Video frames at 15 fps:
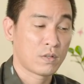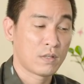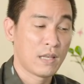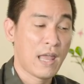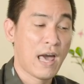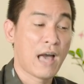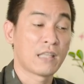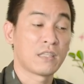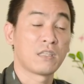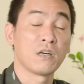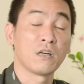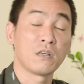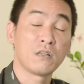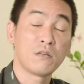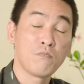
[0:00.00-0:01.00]
là
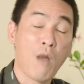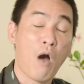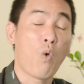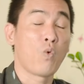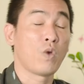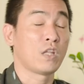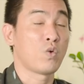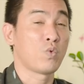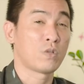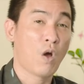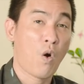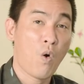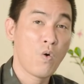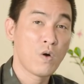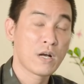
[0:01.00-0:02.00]
chữ màu là thuộc
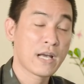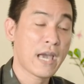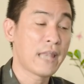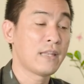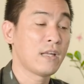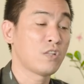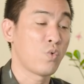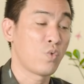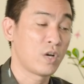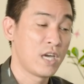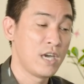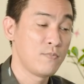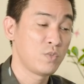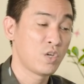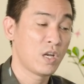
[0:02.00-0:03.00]
thổ canh nó thuộc
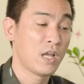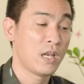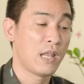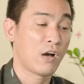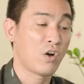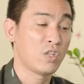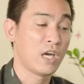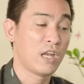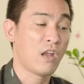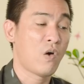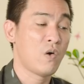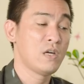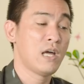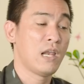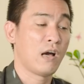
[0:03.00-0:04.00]
kim cho nên là có thể
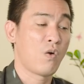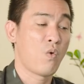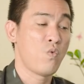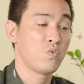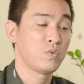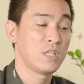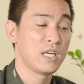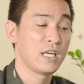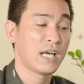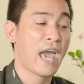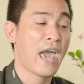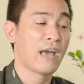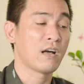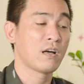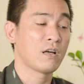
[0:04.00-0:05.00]
nói là ngũ thiên
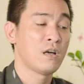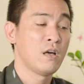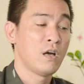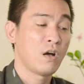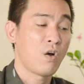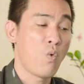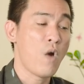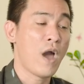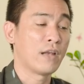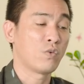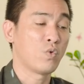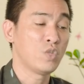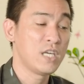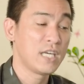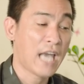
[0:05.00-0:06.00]
can ngũ hành
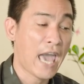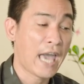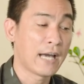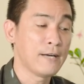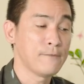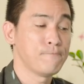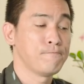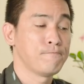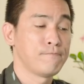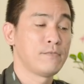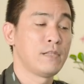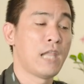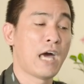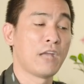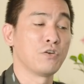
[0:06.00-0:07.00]
của thiên can đó,
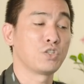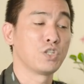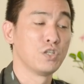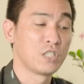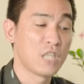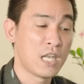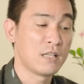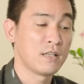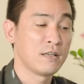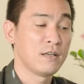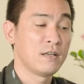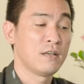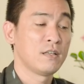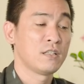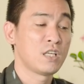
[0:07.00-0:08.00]
là được tương sinh
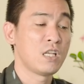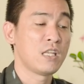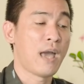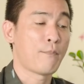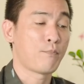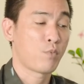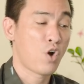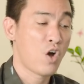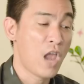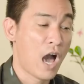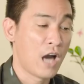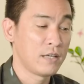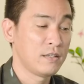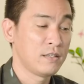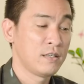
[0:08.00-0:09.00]
sinh nhập có
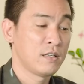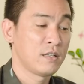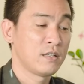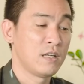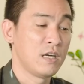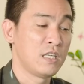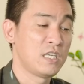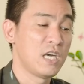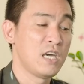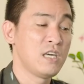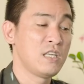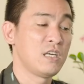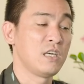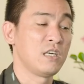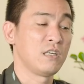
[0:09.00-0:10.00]
lợi địa
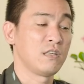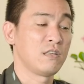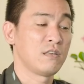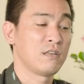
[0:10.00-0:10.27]
chi thì